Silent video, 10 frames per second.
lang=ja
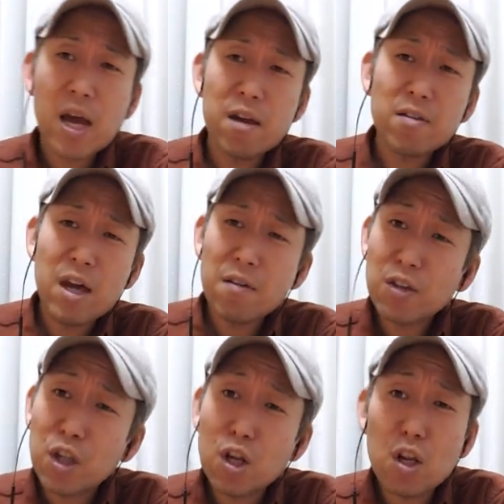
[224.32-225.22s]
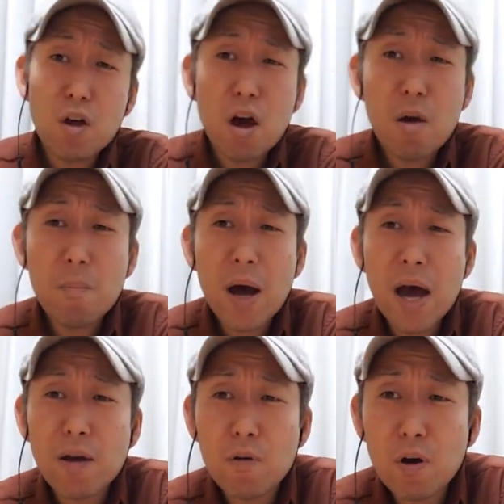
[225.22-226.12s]
あなたさんの名
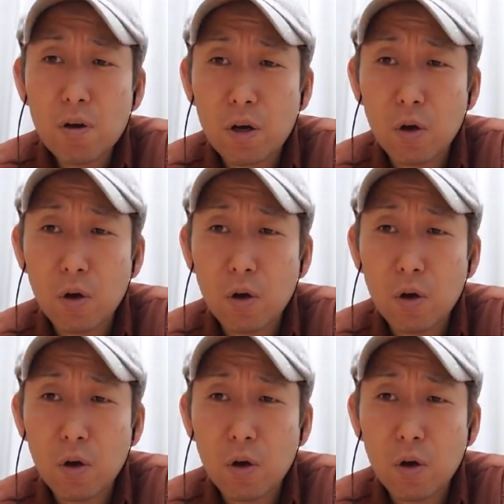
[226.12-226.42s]
前を